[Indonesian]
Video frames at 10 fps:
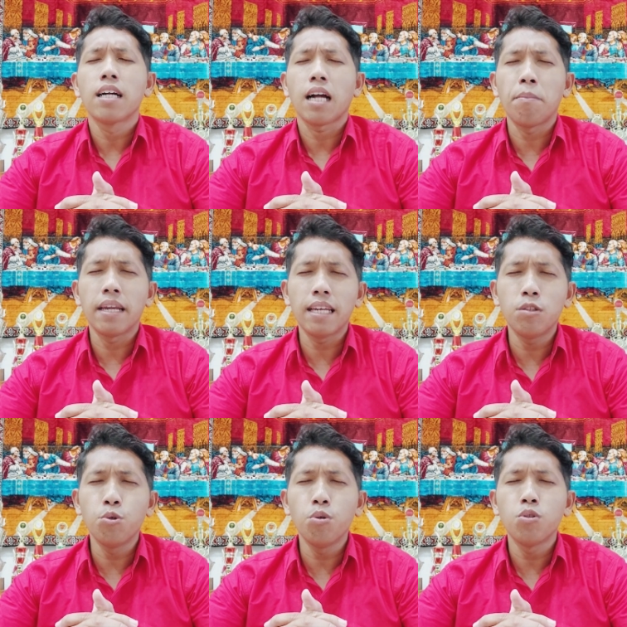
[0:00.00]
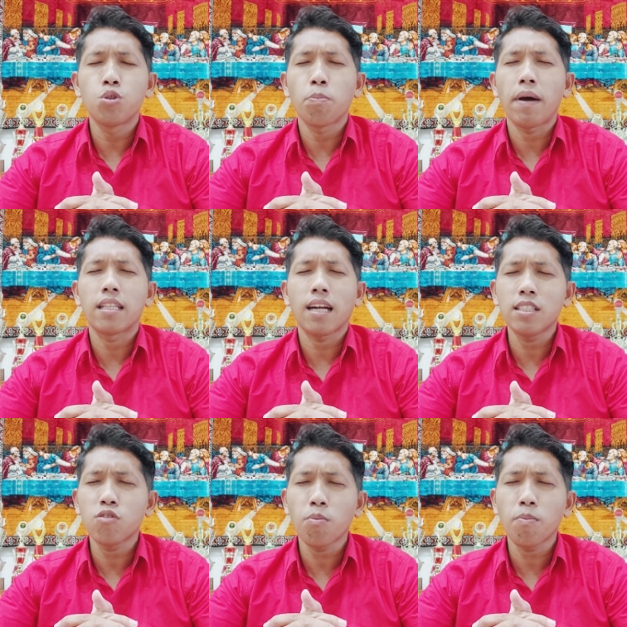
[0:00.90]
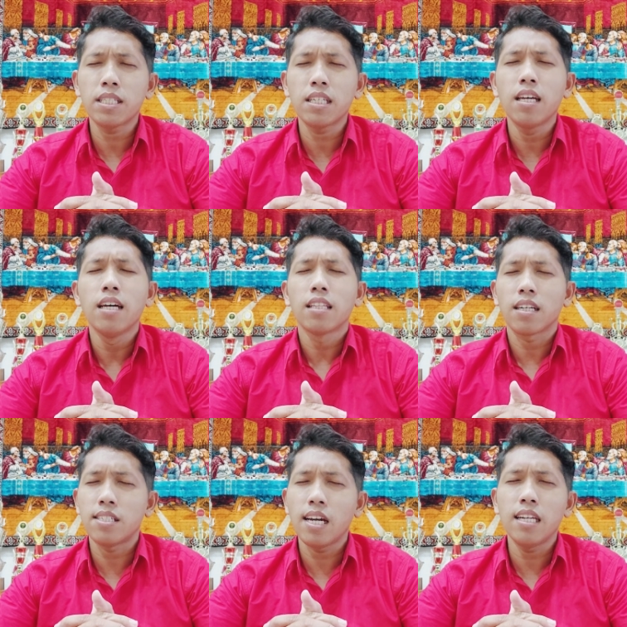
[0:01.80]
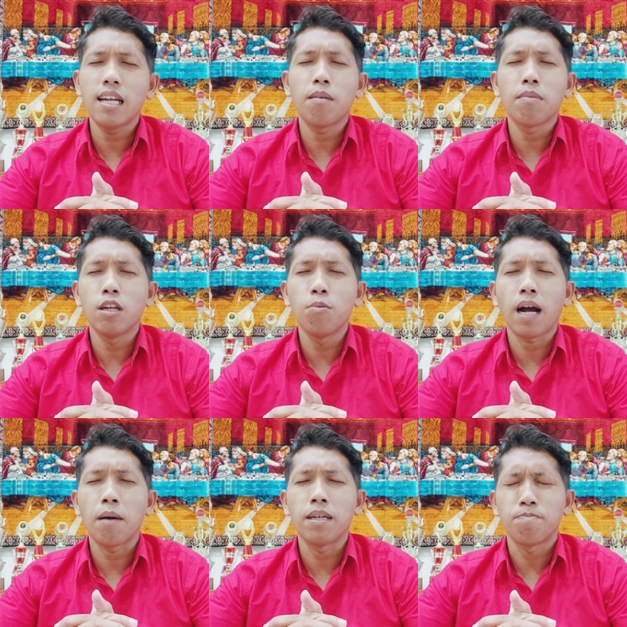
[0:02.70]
Kami rindu supaya transformasi terjadi dalam hidup kami.